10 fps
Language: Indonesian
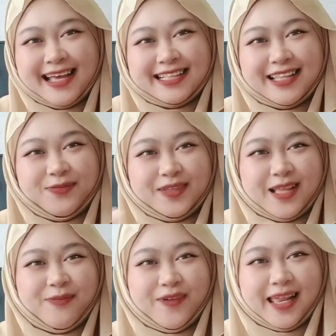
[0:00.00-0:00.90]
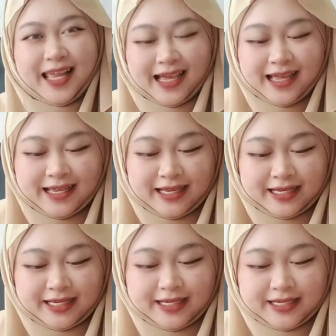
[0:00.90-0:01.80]
tapi tak apalah
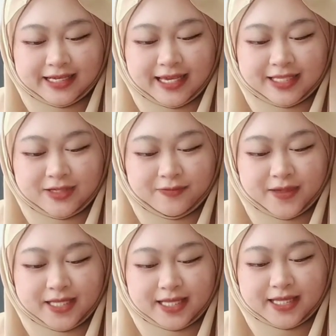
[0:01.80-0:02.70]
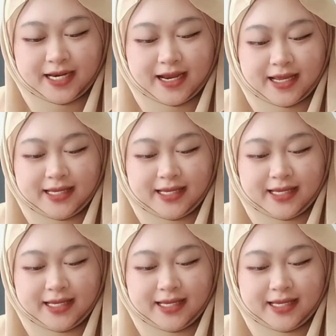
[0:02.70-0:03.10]
oke jom kita try